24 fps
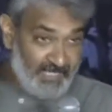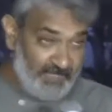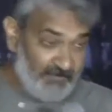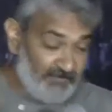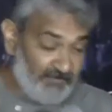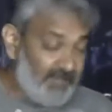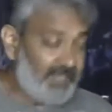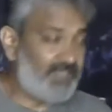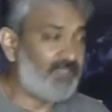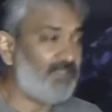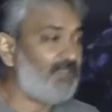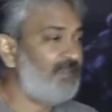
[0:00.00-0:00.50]

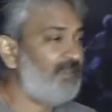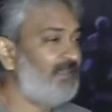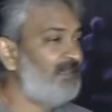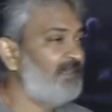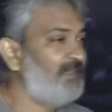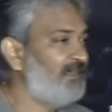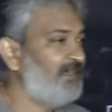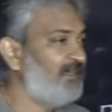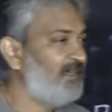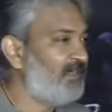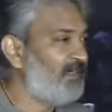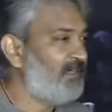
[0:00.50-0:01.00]
ఈవెన్
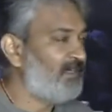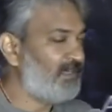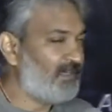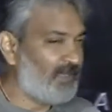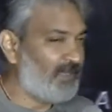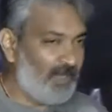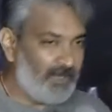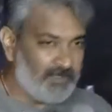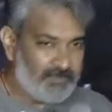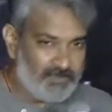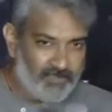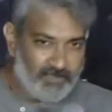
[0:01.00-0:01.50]

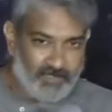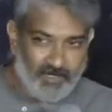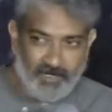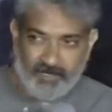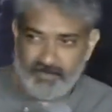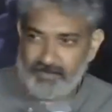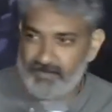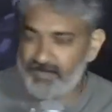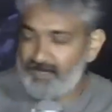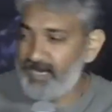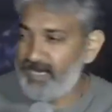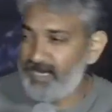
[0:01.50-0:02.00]
నాటు
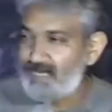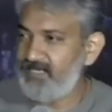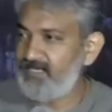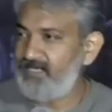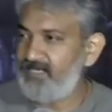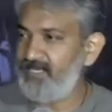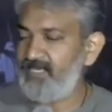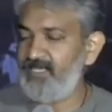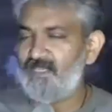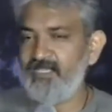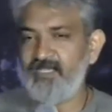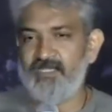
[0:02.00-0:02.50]
నాటు
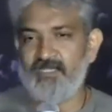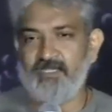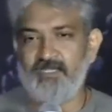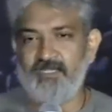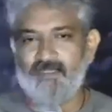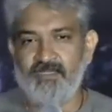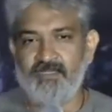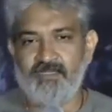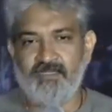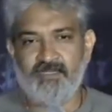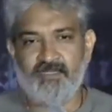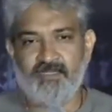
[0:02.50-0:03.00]
లాంటి
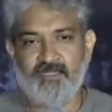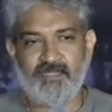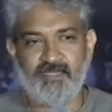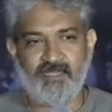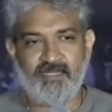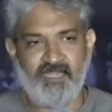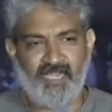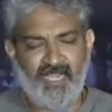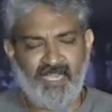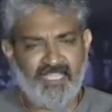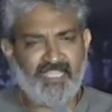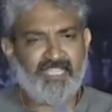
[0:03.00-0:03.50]

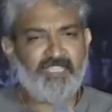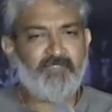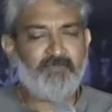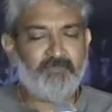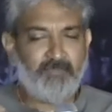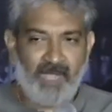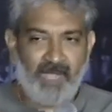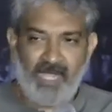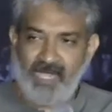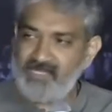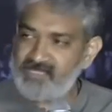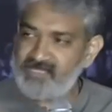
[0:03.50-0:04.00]
హై
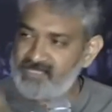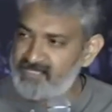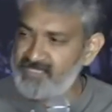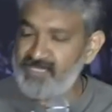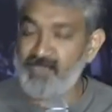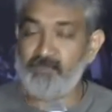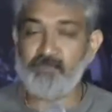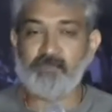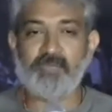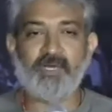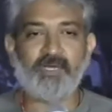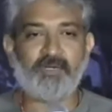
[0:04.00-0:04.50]
మాస్
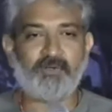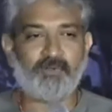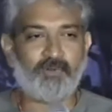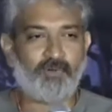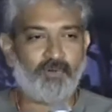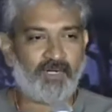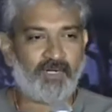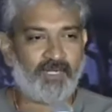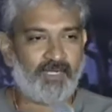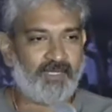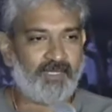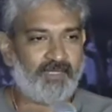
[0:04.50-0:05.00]
నెంబర్
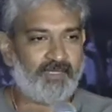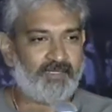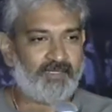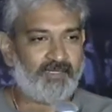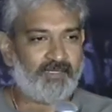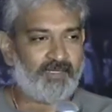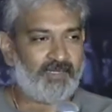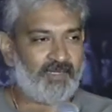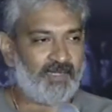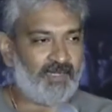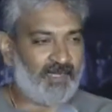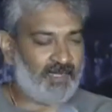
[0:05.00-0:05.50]
కూడా
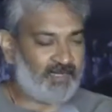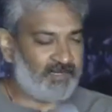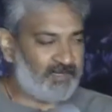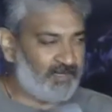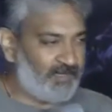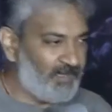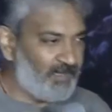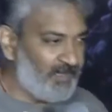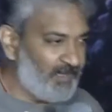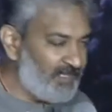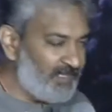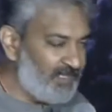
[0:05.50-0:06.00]

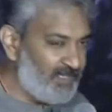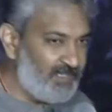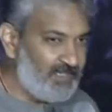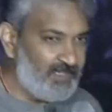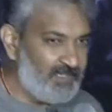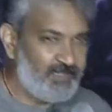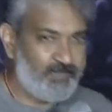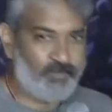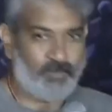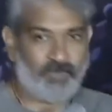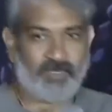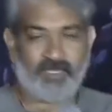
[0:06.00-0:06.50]

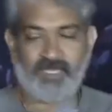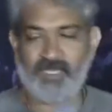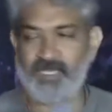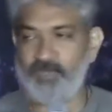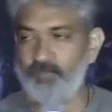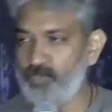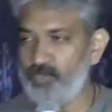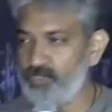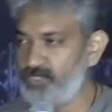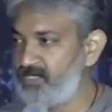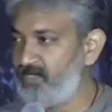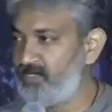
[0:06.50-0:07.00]
అండర్లయింగ్గా ఒక
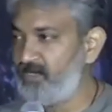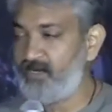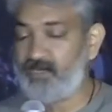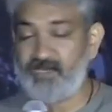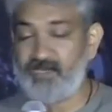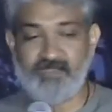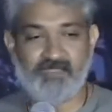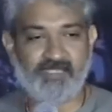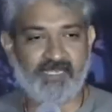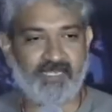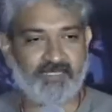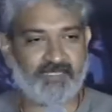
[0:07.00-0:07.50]
ఎమోషన్
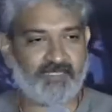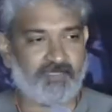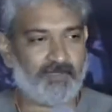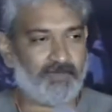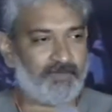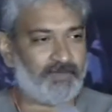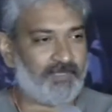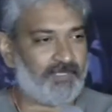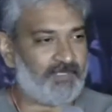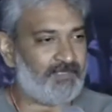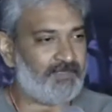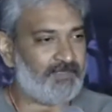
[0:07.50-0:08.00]
డ్రైవ్ చేస్తూ
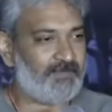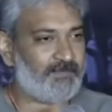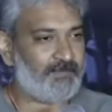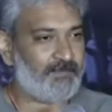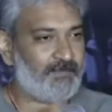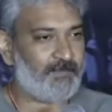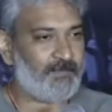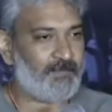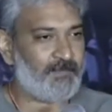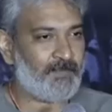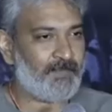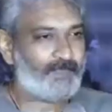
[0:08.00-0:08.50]
ఉంటుంది
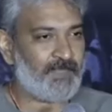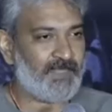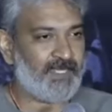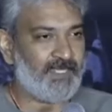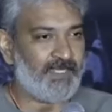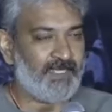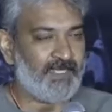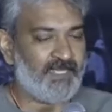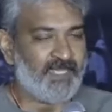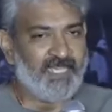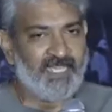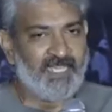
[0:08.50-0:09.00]

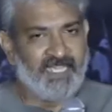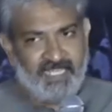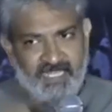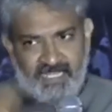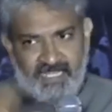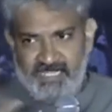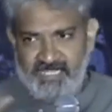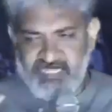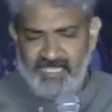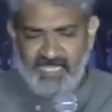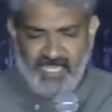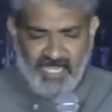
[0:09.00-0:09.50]

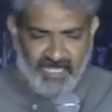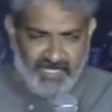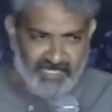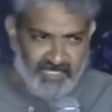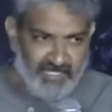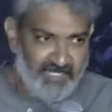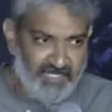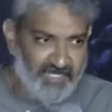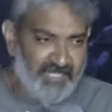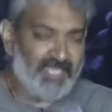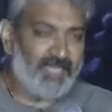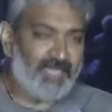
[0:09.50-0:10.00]
ఈ
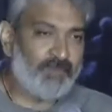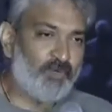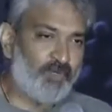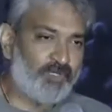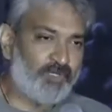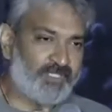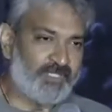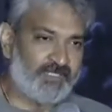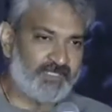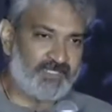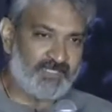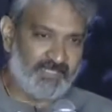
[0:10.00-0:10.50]
అన్ని
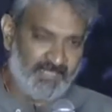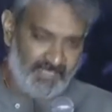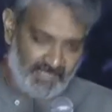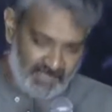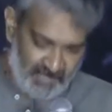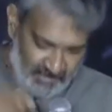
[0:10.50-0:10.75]
ఎమోషన్స్కి